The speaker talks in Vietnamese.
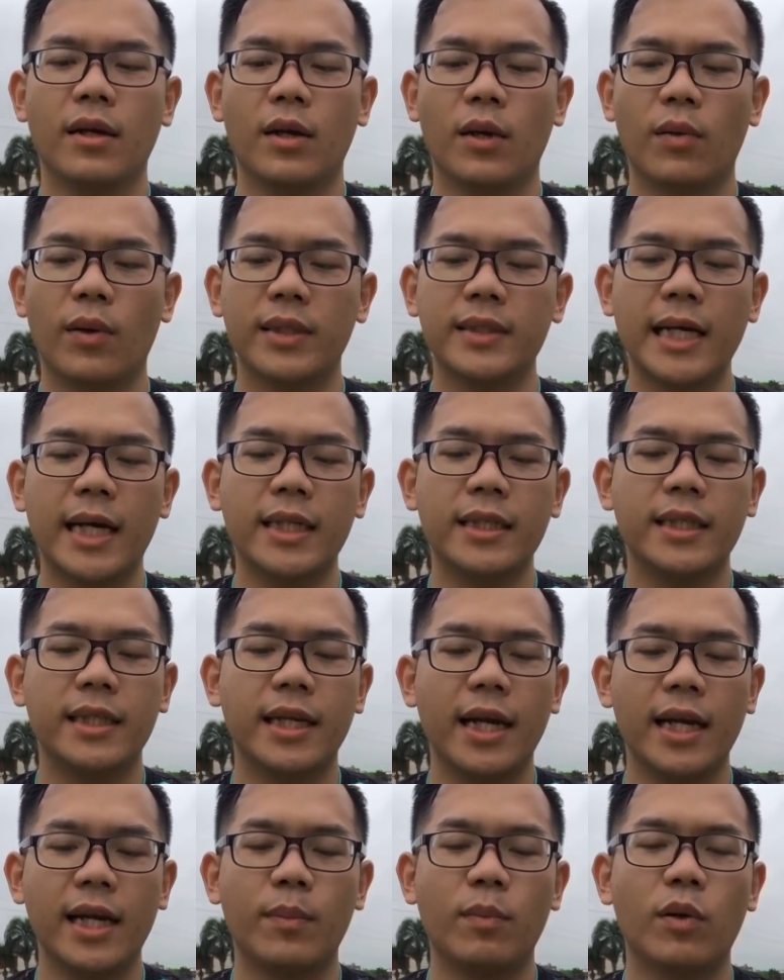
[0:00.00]
Ngoài ra thì
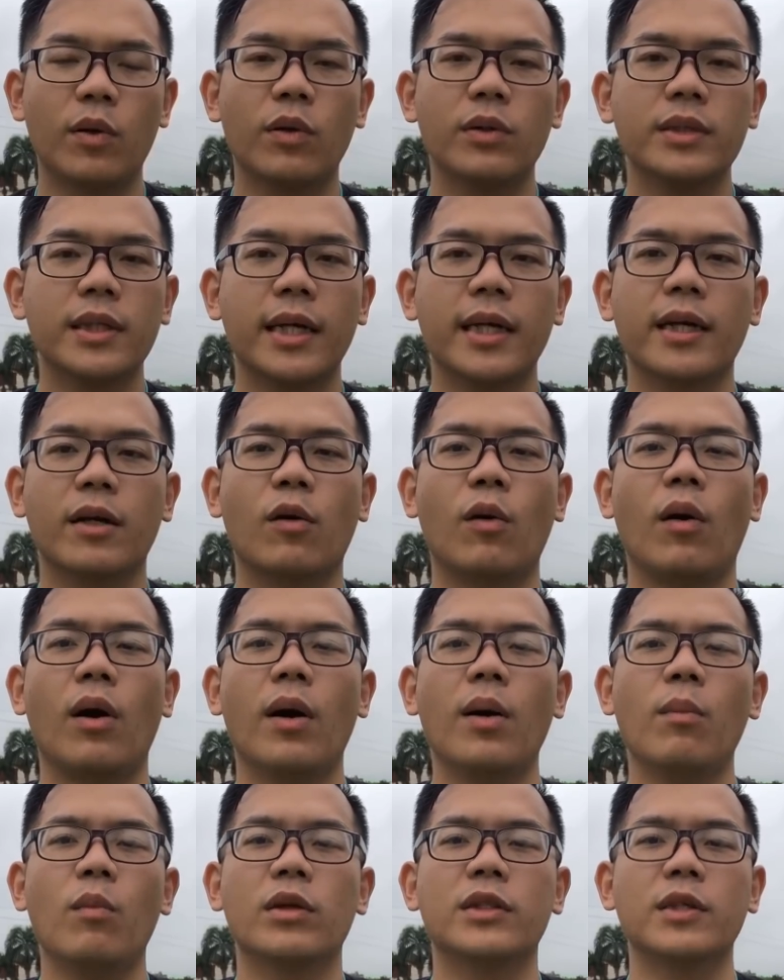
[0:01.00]
đây là một đôi giày
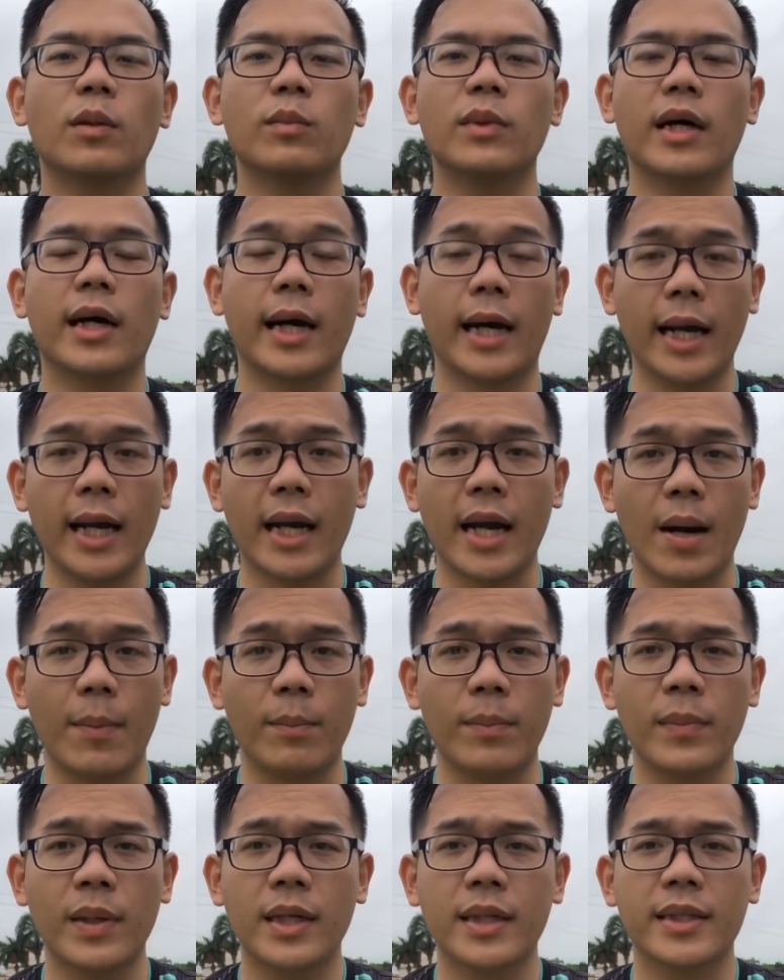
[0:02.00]
có một trọng lượng khá là
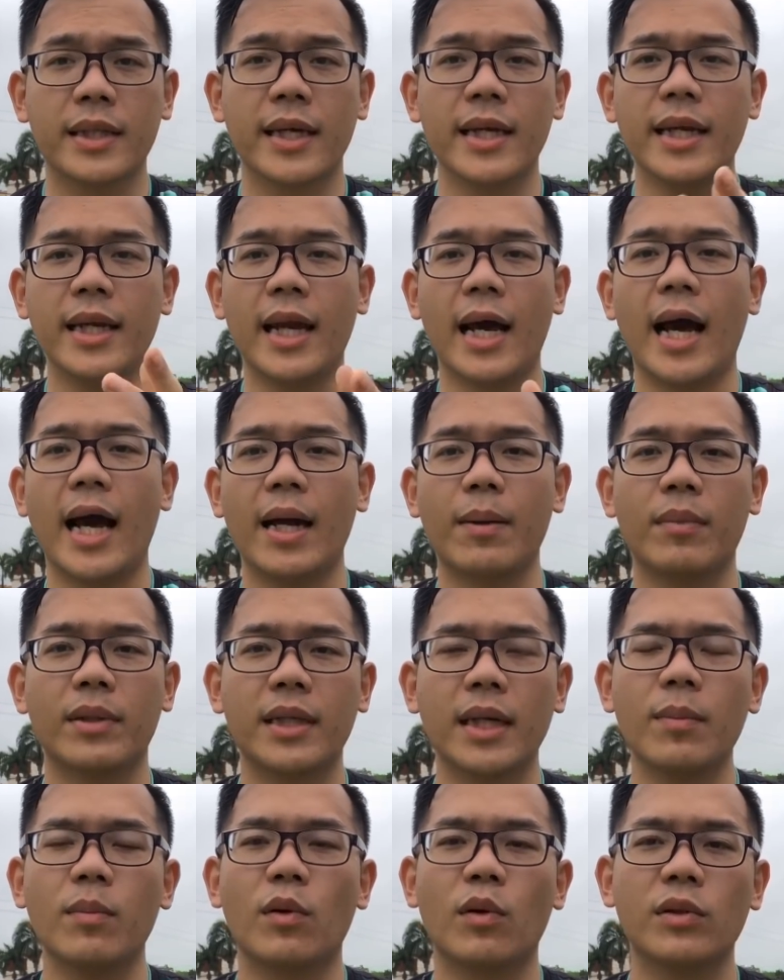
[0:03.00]
đầm, thế nên là ai mà
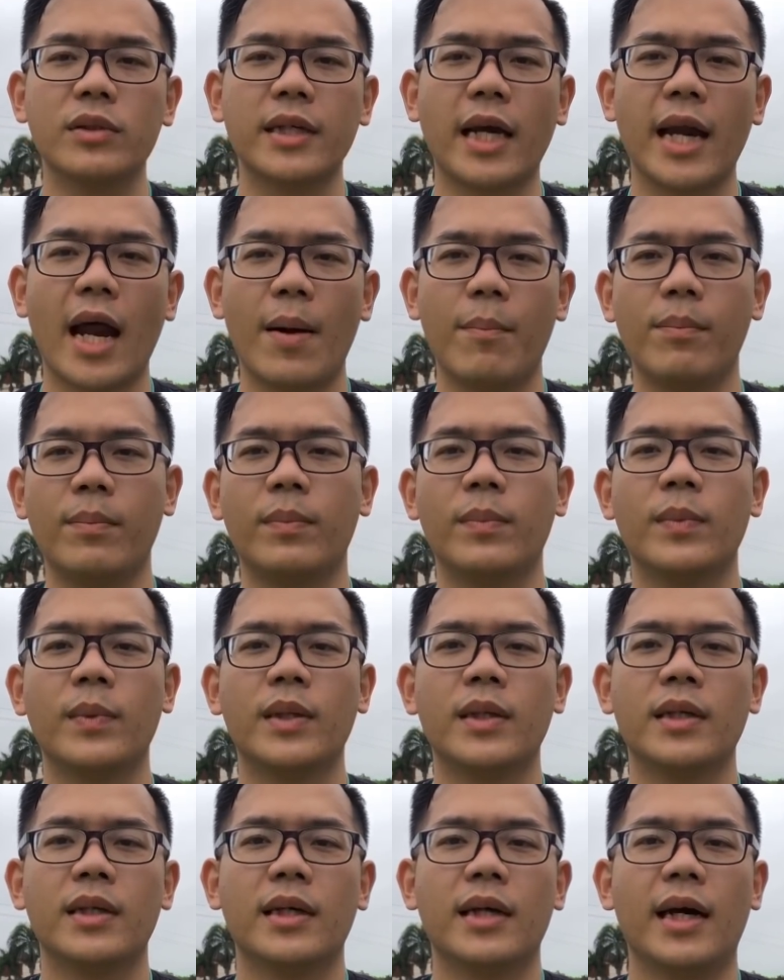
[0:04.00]
thích một đôi giày đầm
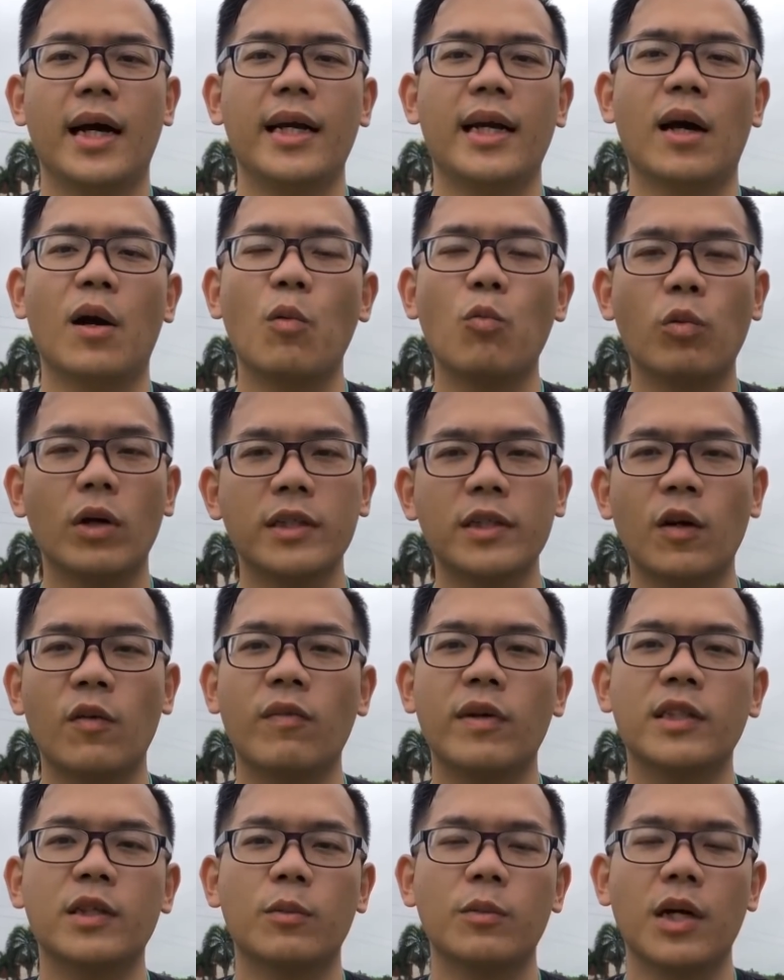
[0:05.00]
hay là không quan trọng
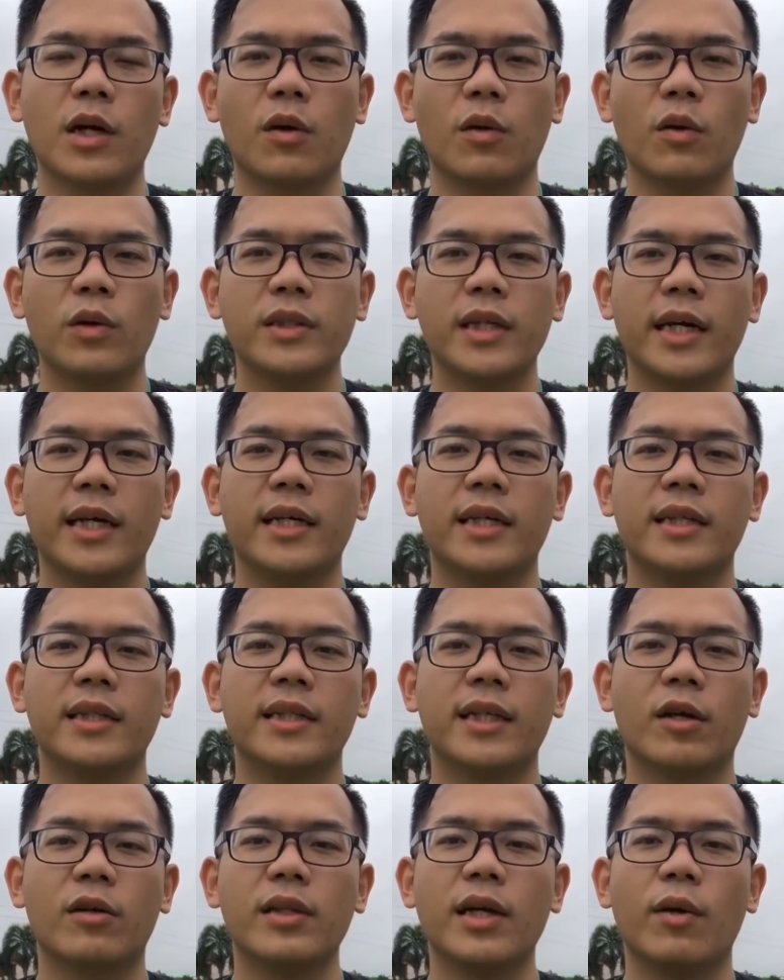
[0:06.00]
về trọng lượng của đôi giày
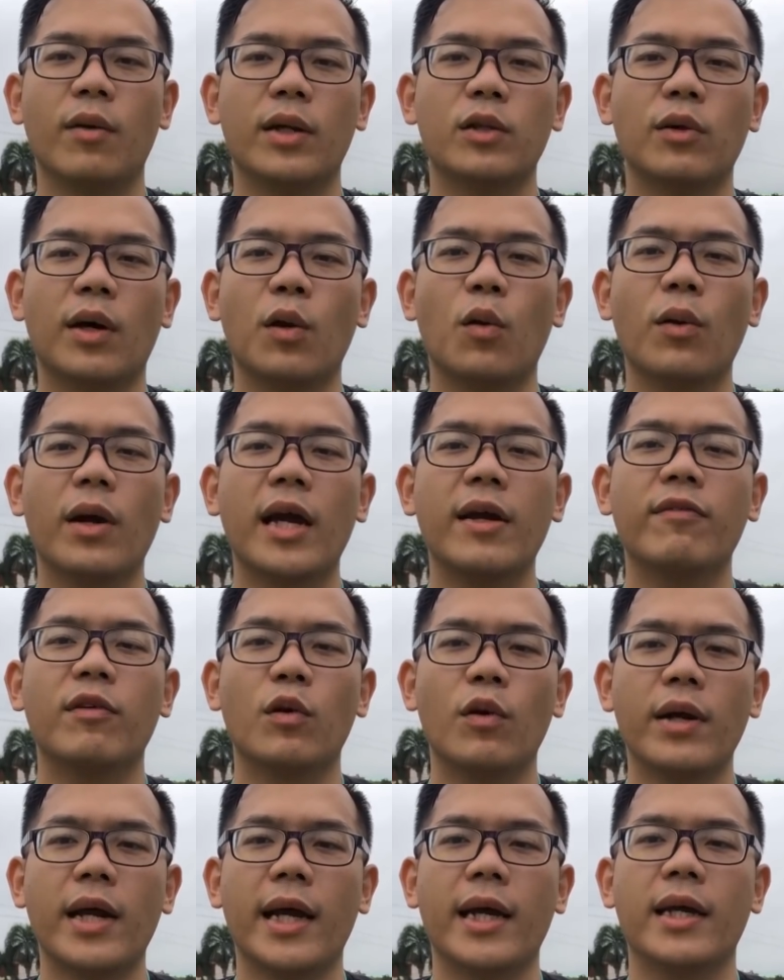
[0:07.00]
thì có thể hoàn toàn ok với
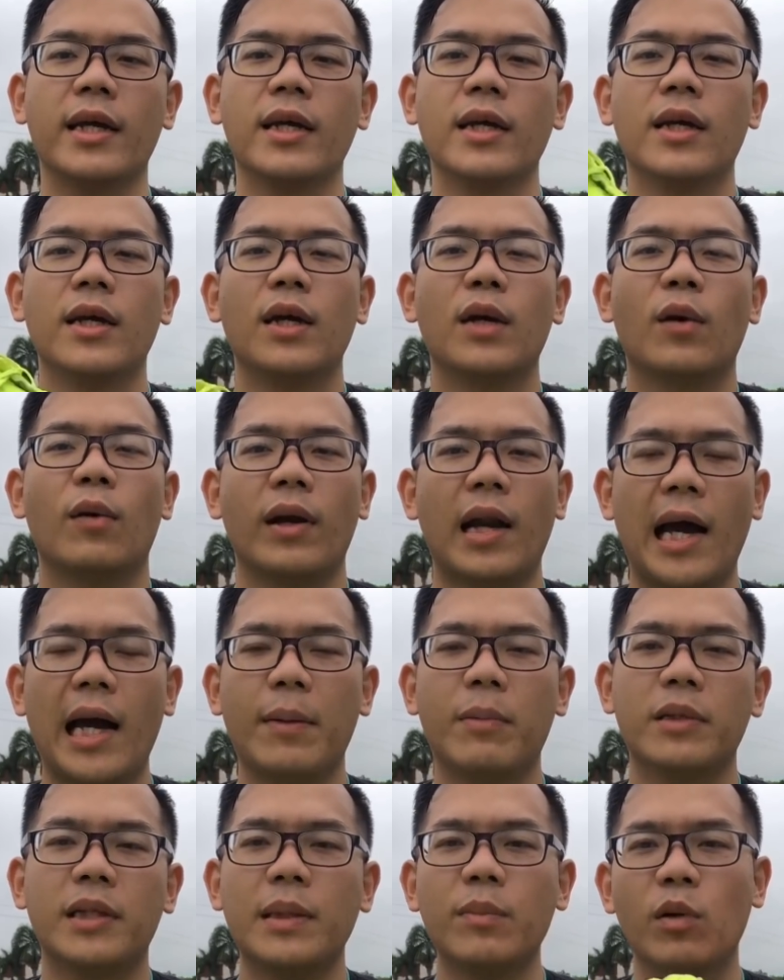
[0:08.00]
đôi này. Còn
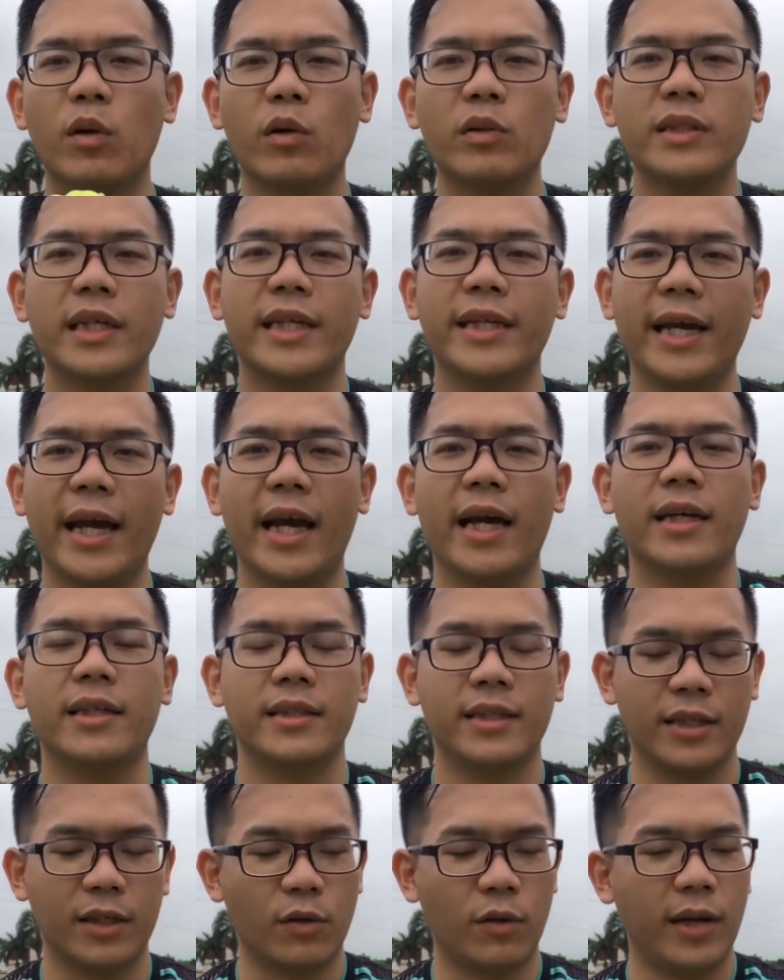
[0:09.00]
ai mà thích một đôi giày nhẹ
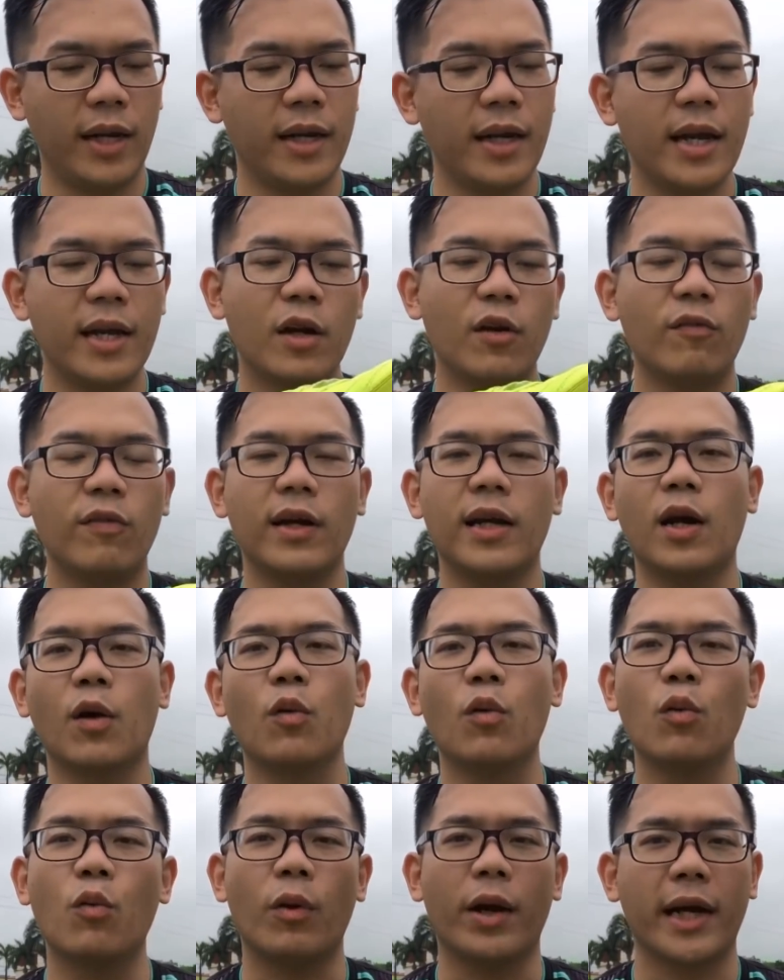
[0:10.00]
thì có lẽ đây không phải là
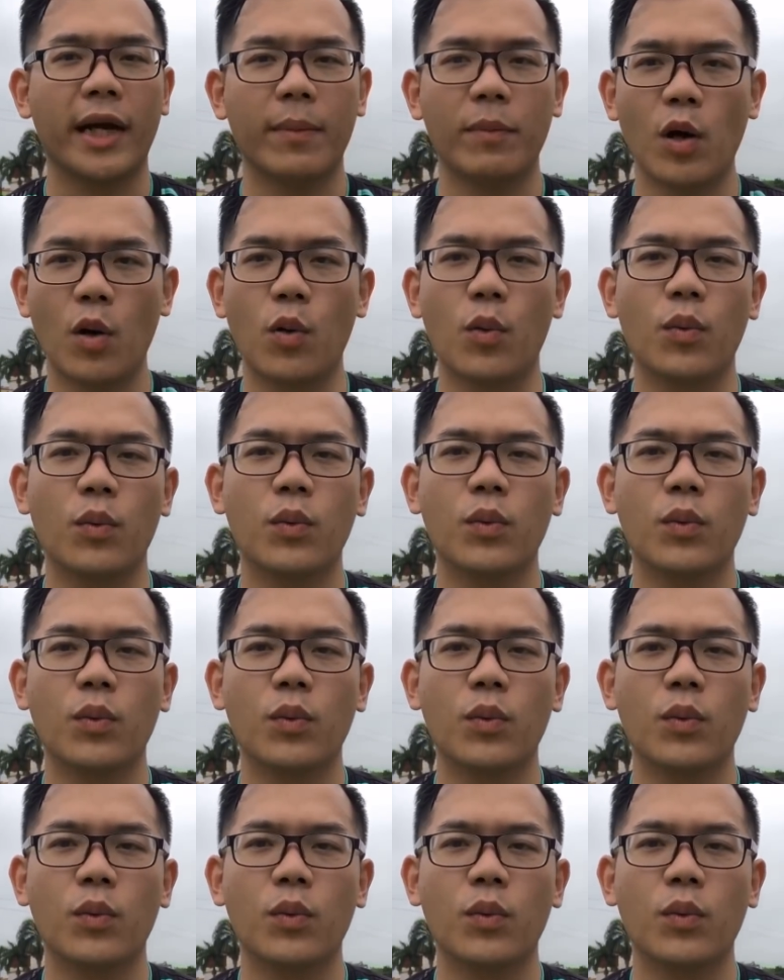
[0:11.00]
gu của anh em đâu.